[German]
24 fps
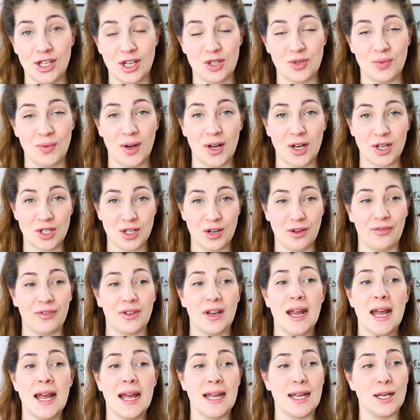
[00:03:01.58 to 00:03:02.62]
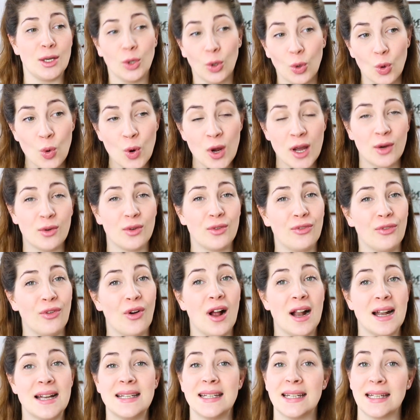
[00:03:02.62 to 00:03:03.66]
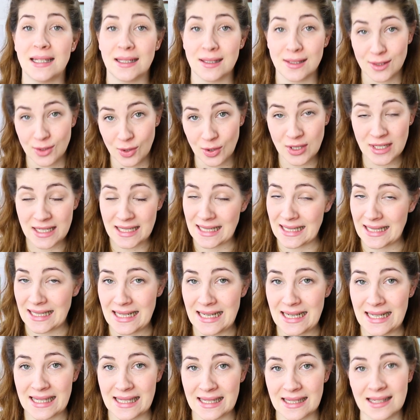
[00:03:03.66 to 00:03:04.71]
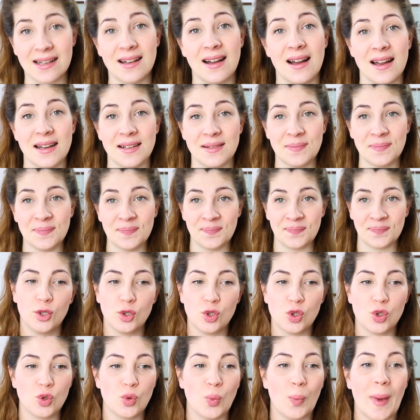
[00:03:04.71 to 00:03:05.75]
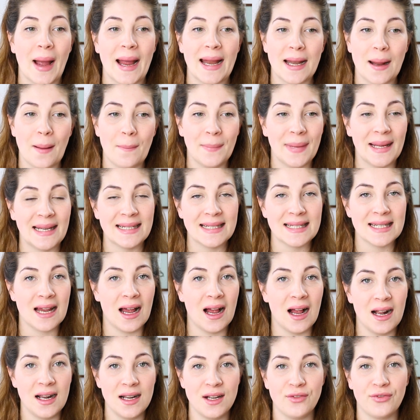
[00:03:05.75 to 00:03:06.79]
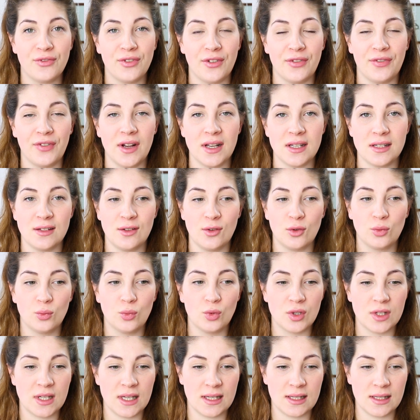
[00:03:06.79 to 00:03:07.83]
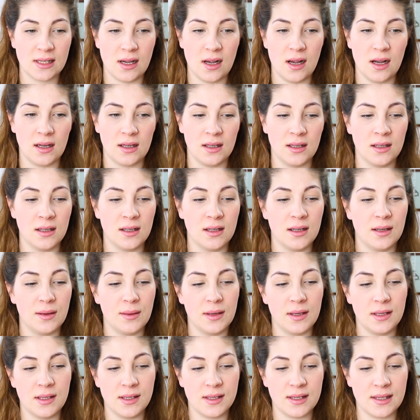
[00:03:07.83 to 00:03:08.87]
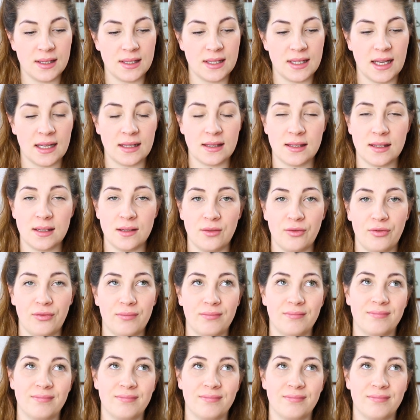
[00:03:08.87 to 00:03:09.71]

der Schwangerschaft in Ruhe und vor allen Dingen gesund genießen kann. Zu meiner mentalen Verfassung muss ich sagen, äh, ist es jetzt